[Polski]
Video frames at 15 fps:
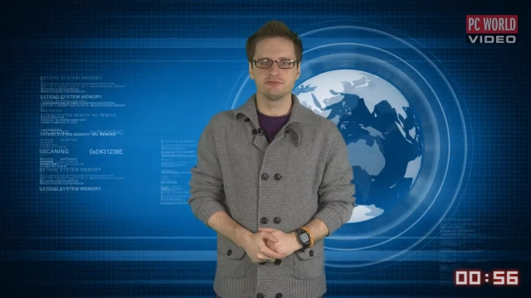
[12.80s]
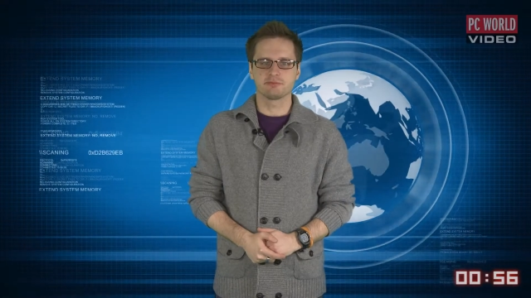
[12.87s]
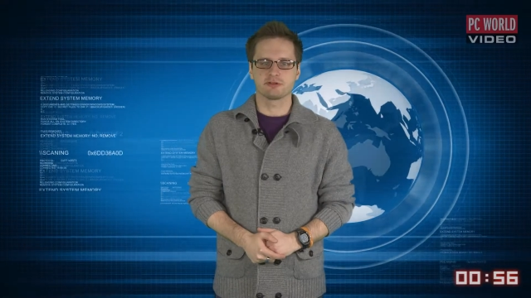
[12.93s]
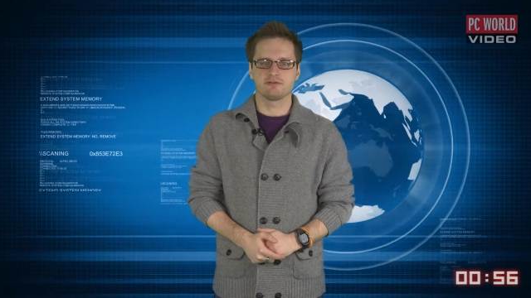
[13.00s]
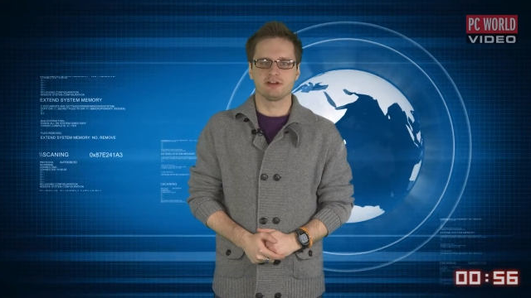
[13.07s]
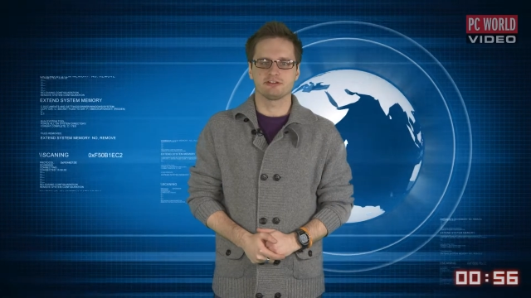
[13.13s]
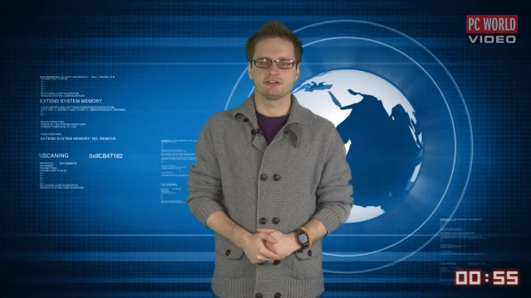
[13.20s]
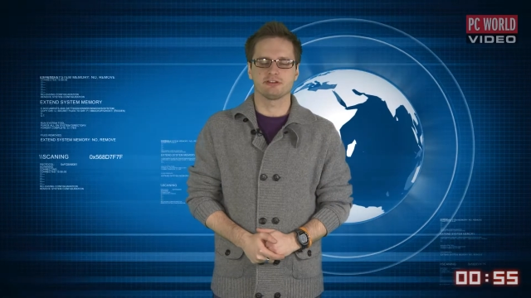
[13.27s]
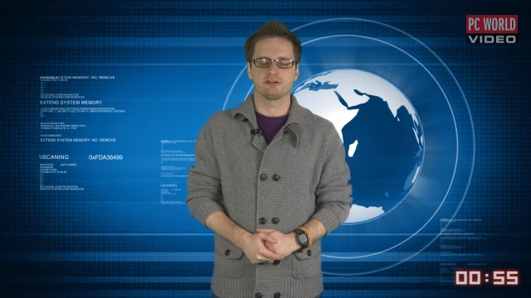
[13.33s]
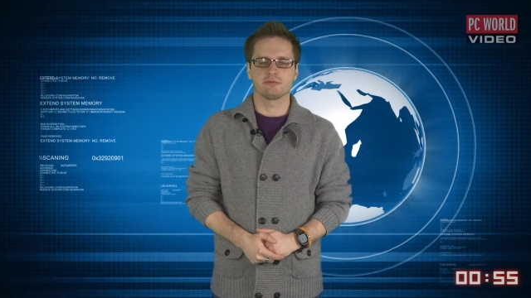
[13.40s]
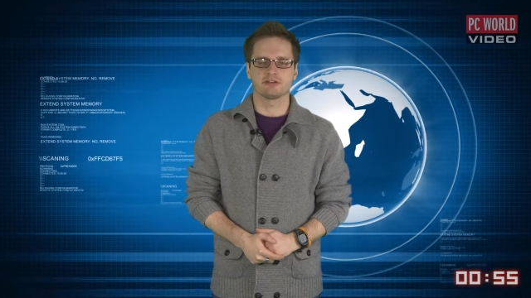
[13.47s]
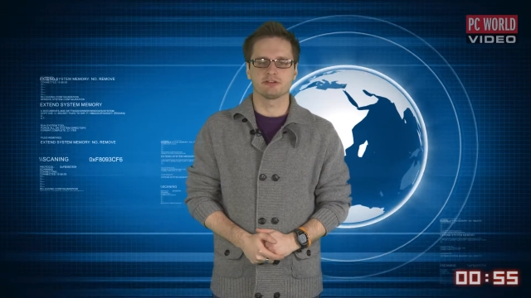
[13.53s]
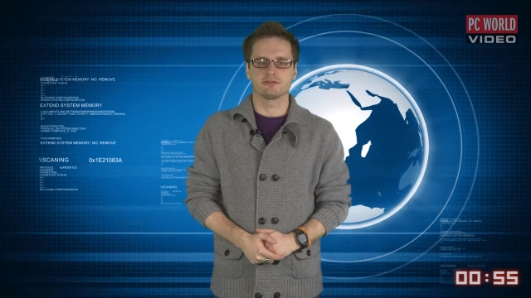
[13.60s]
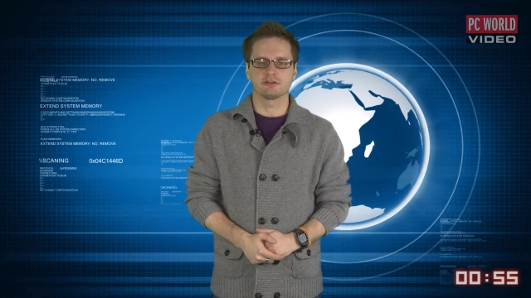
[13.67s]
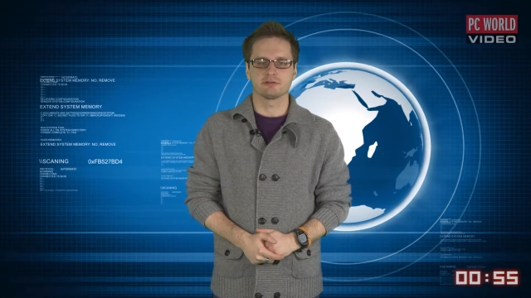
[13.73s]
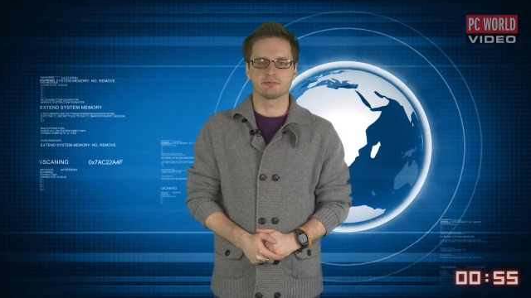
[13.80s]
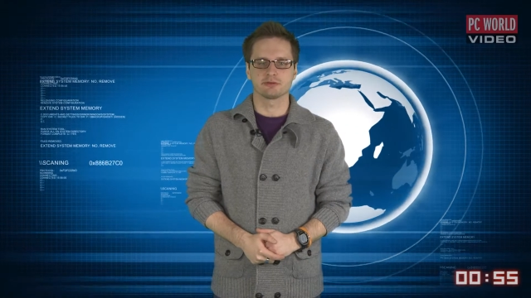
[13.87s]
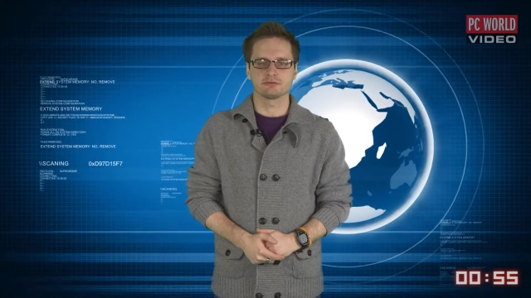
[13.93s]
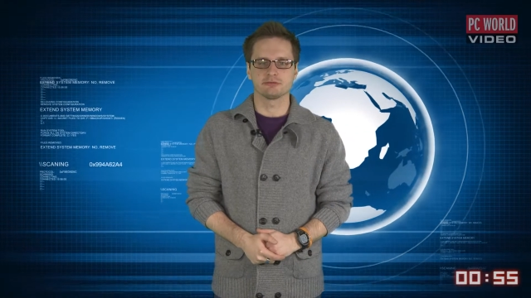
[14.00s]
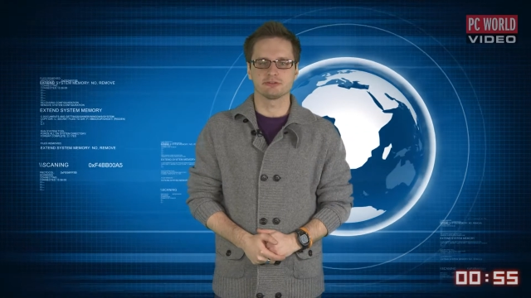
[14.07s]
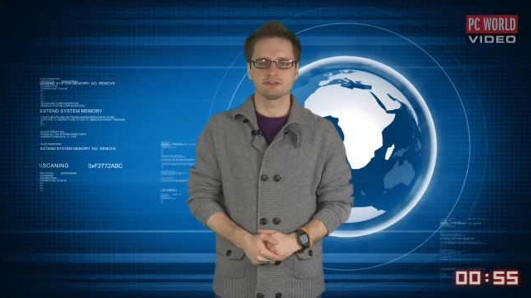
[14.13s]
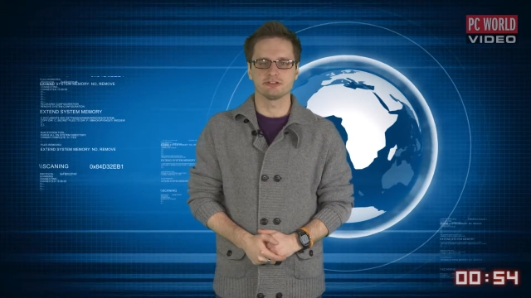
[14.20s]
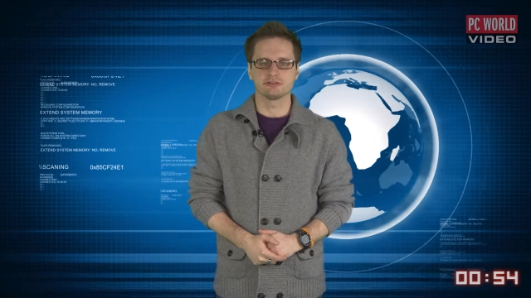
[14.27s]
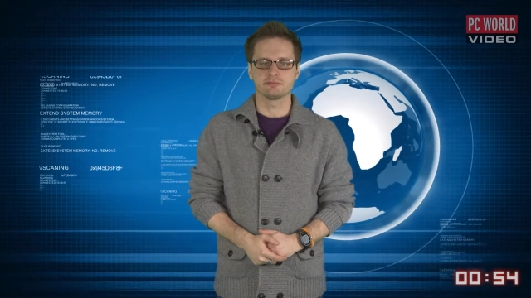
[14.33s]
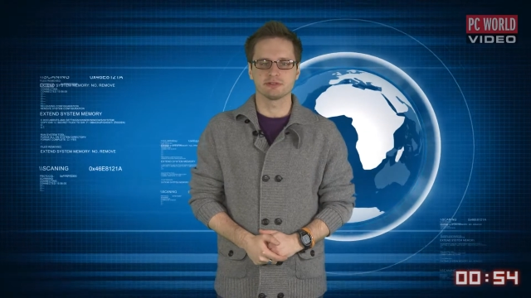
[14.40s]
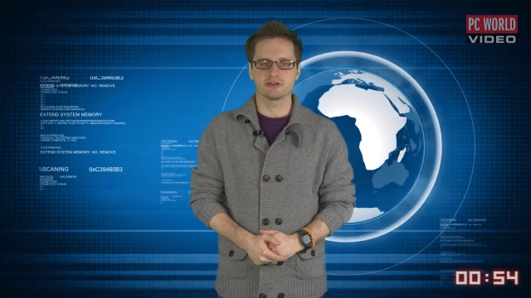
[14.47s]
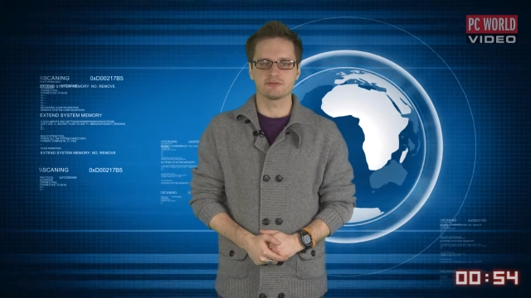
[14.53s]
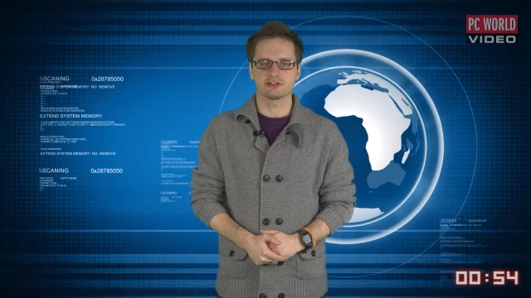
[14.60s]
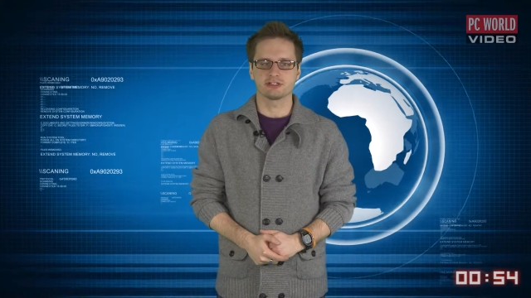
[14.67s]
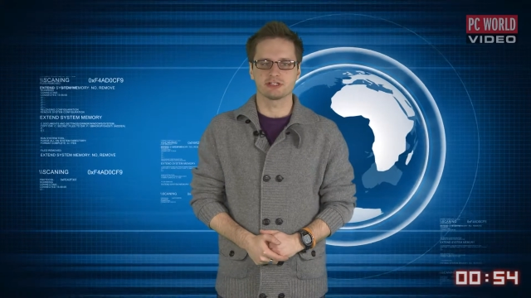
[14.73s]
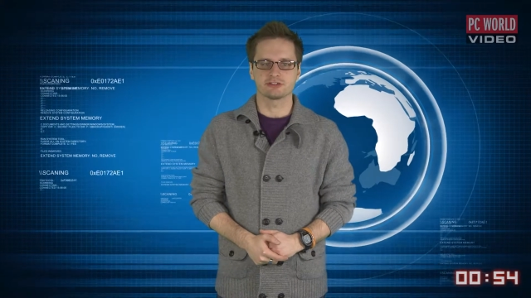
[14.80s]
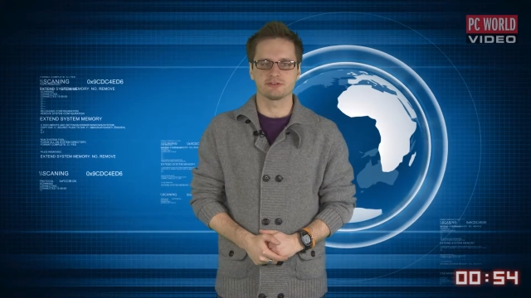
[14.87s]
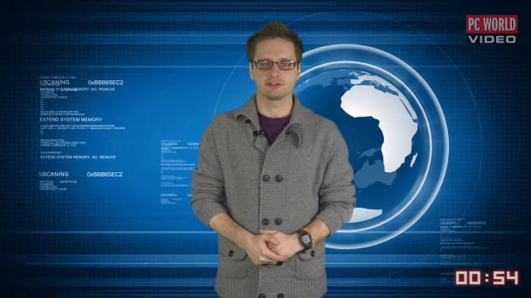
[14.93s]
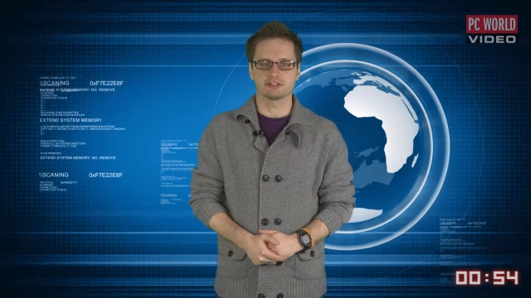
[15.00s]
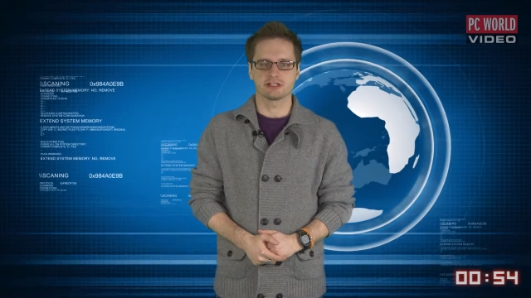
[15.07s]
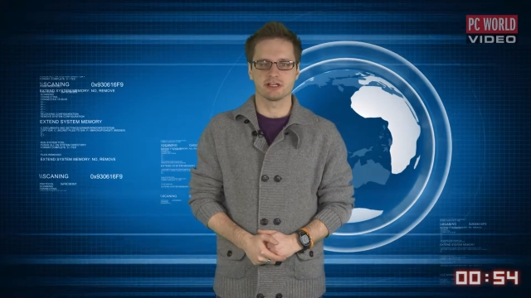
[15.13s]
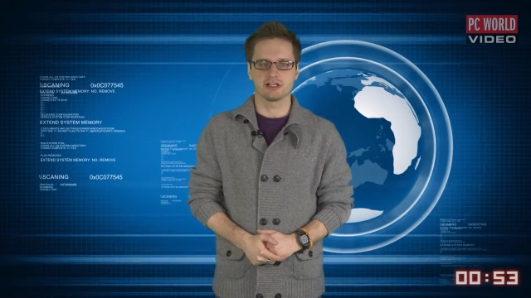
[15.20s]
wprowadza do masowej produkcji pierwsze na świecie